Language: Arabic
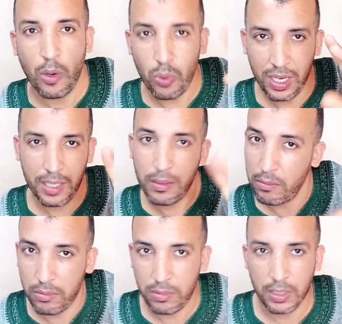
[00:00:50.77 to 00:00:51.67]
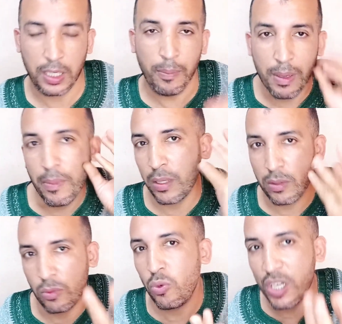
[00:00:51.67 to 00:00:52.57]
أولا قبل ما
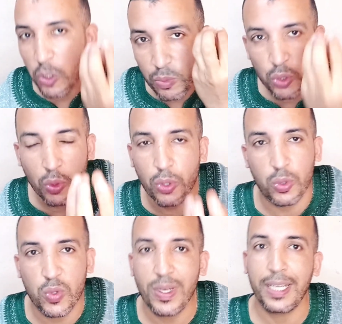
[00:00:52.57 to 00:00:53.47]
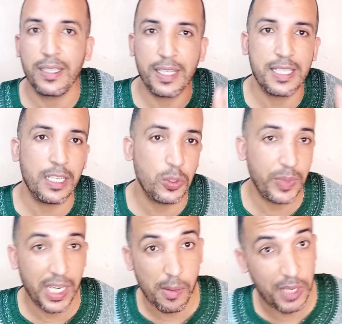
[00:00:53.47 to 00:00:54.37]
نقول لكم شكون الرسل اللي كانت
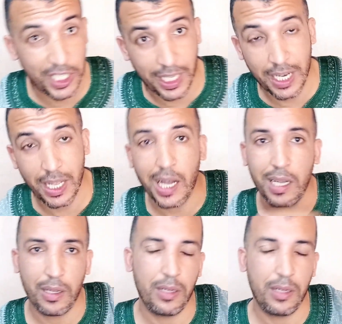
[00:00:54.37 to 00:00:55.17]
رسالتهم إلى البشرية